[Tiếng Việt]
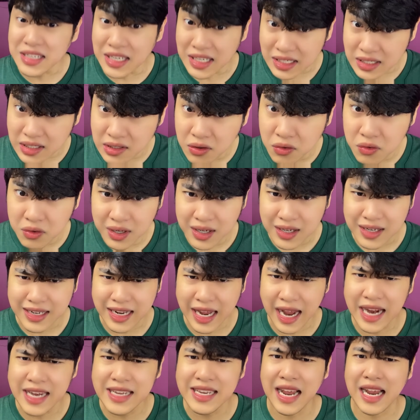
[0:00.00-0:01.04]
định luôn á,
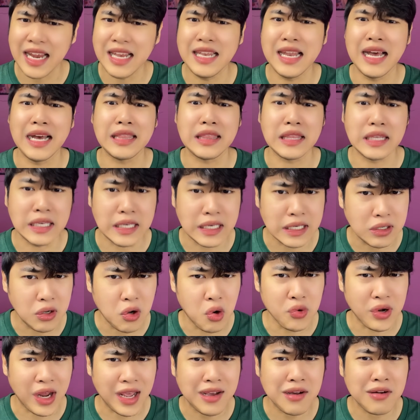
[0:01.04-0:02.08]
cái này là thiệt,
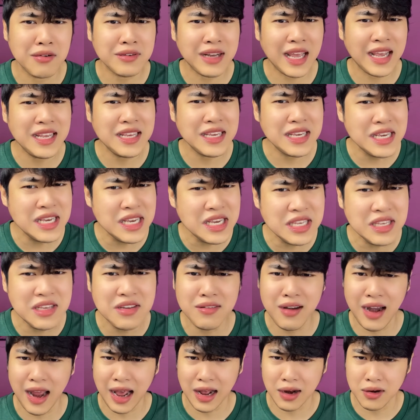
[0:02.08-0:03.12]
hồi nãy con thấy y
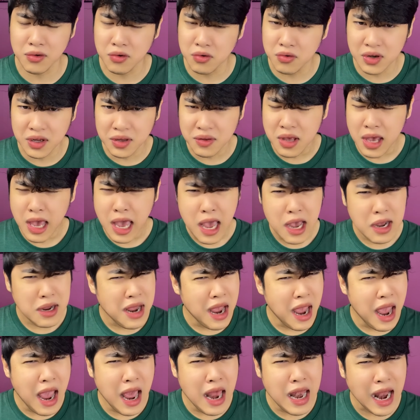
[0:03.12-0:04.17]
như rằng luôn á,
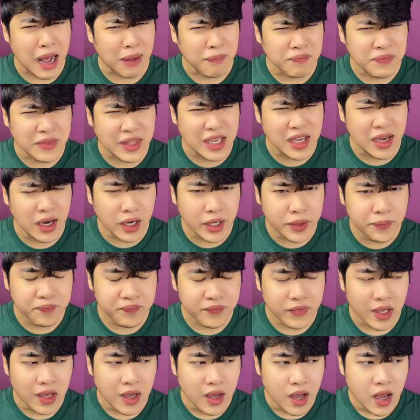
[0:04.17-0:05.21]
ghê lắm tía ơi.
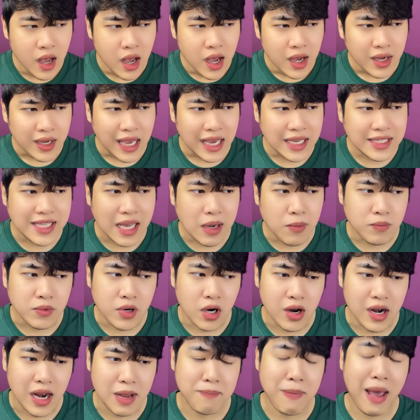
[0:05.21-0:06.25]
Cái xong
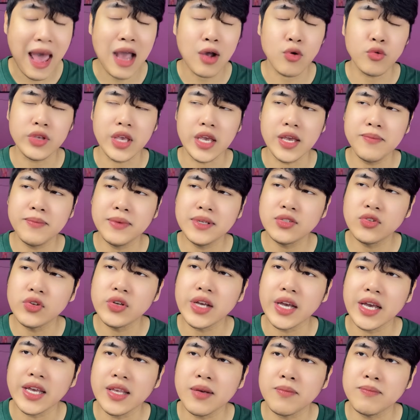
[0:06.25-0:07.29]
rồi là ba của chị mới suy
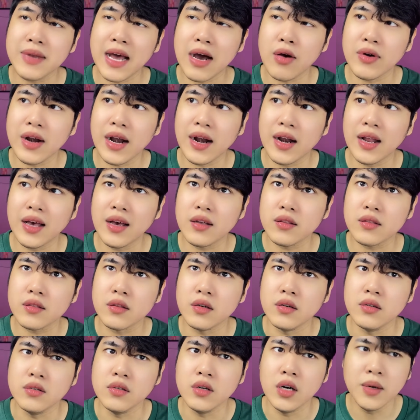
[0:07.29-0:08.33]
nghĩ trong đầu rằng là
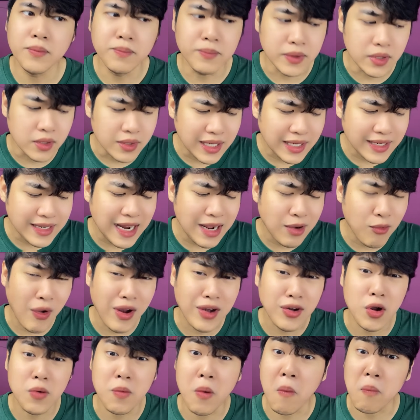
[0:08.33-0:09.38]
từ hôm bữa cách đây
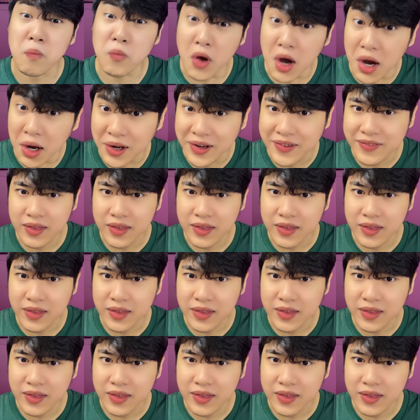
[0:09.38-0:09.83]
khoảng độ một tuần